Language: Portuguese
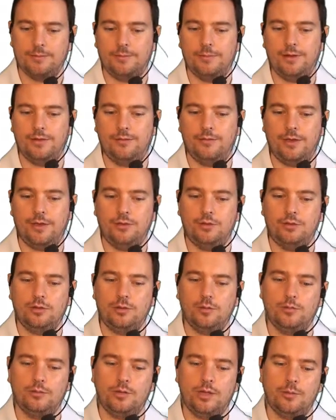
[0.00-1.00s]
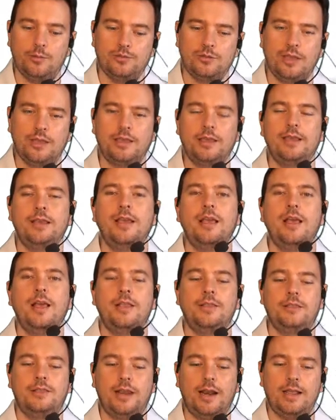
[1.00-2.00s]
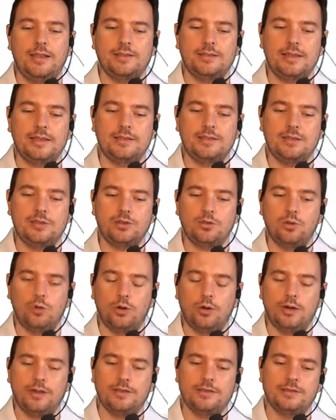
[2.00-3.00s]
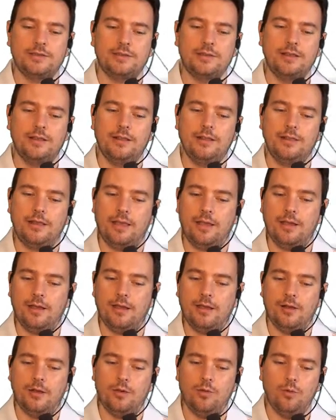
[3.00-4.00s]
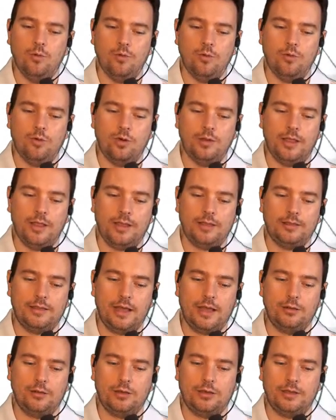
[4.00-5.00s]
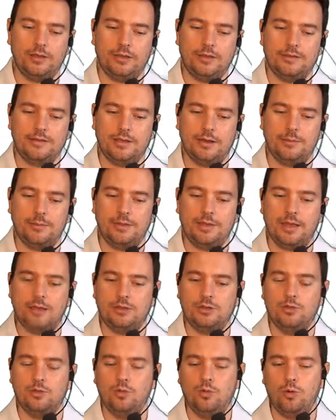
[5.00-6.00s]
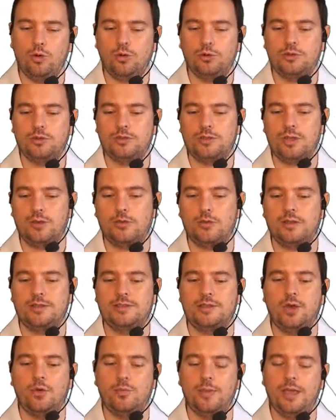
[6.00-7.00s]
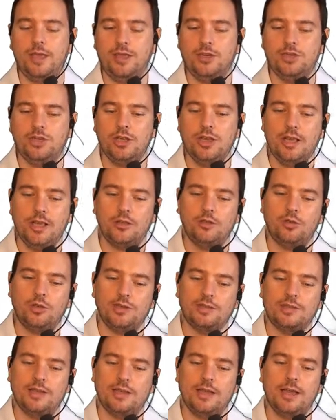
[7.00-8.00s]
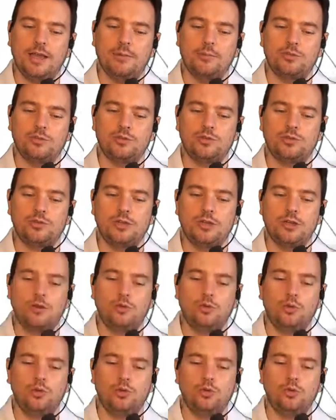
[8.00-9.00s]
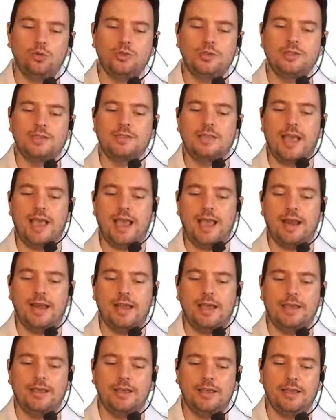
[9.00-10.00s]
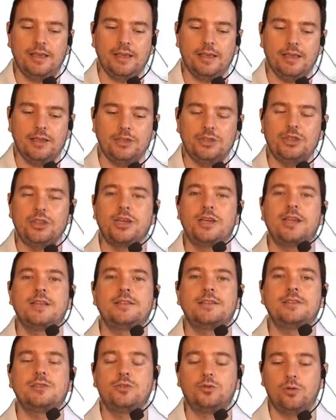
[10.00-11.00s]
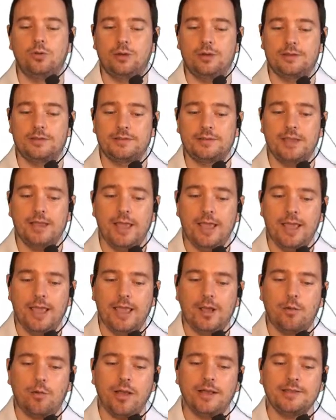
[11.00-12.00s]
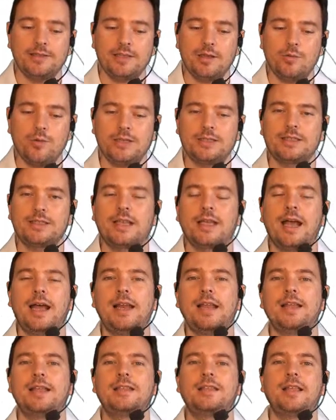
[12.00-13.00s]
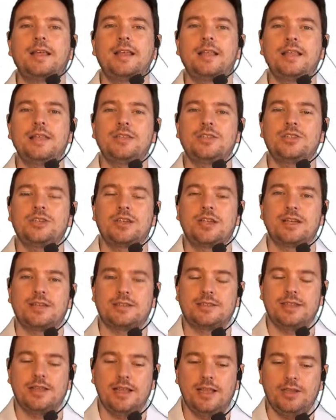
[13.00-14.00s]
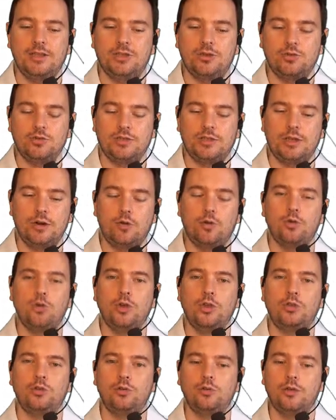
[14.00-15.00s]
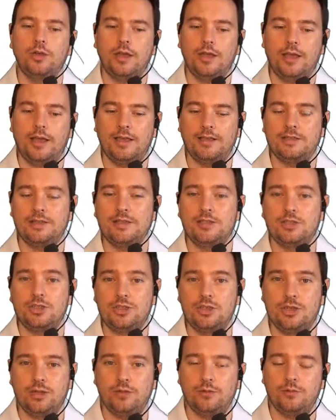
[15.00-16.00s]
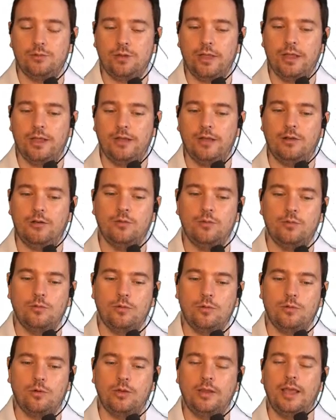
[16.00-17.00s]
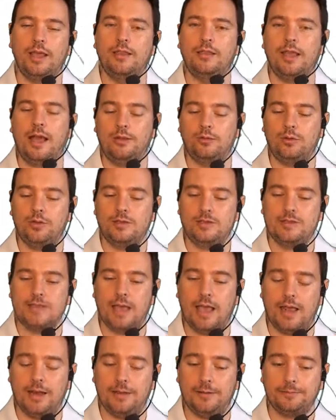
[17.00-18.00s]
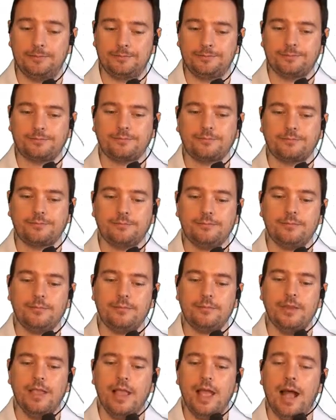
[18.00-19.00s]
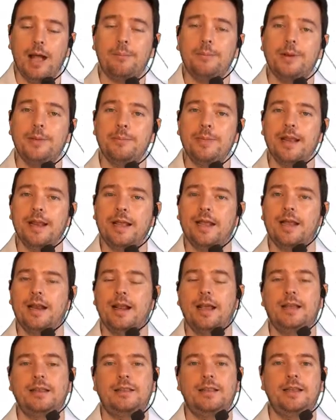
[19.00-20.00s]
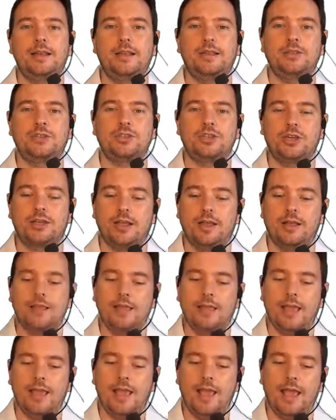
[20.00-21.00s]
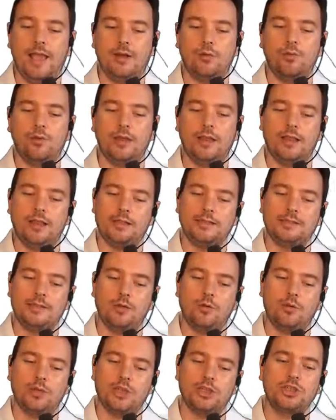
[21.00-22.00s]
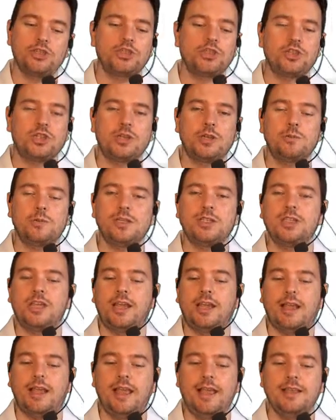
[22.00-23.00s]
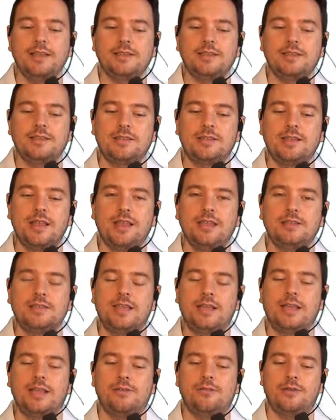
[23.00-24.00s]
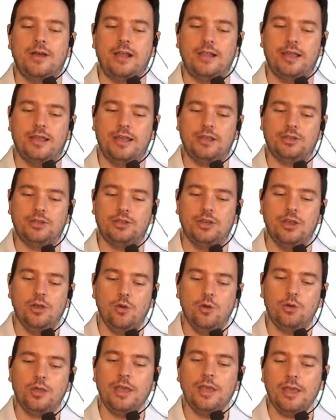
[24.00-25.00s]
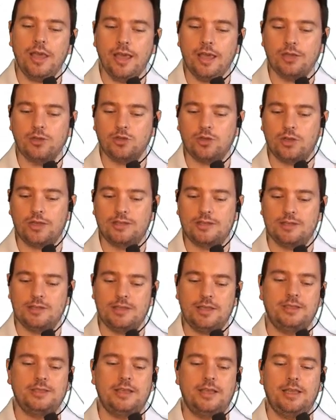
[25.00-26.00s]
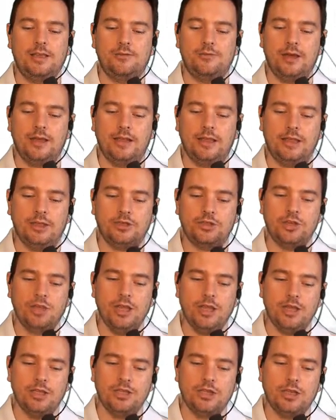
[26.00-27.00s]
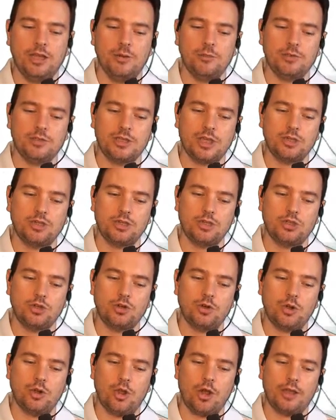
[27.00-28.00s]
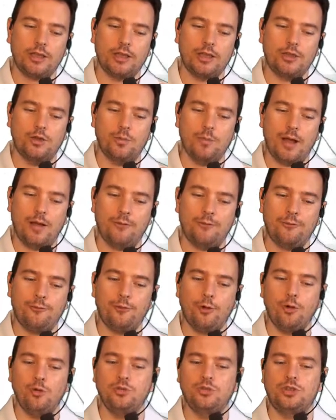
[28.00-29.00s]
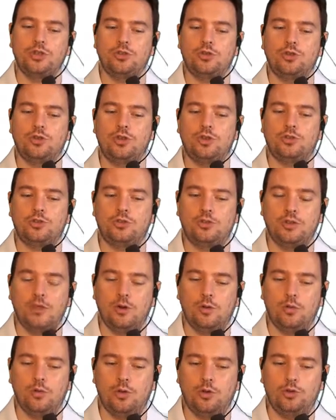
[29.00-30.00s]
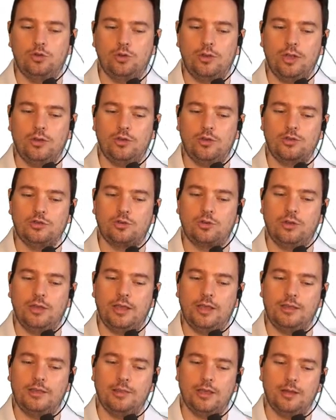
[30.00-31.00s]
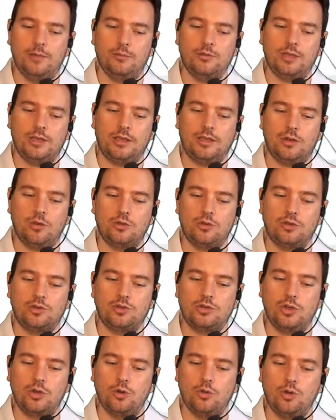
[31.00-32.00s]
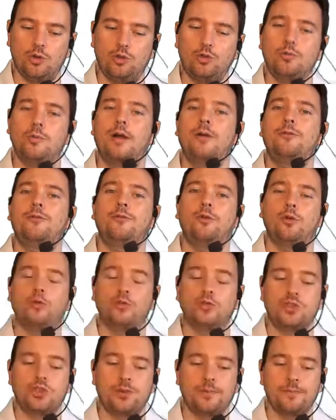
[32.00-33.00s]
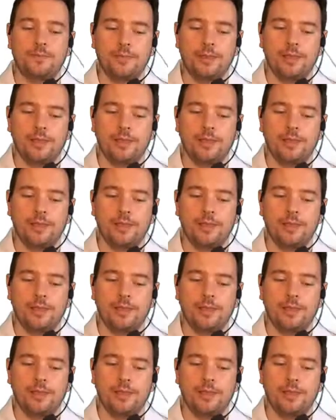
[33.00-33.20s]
Perfeito? Então, temos aqui três resistores, né? um conectado aqui na extremidade do outro, sequencialmente, nós criamos um circuito série aqui de resistores. E quais são as características de um circuito resistivo né, com, conectado em série? A primeira característica é com relação ao que a gente chama de resistência equivalente. O que é isso, resistência equivalente? Digamos que a gente coloque aqui uma fonte no nosso circuito, né? Nós conectamos aqui ao nosso circuito uma fonte.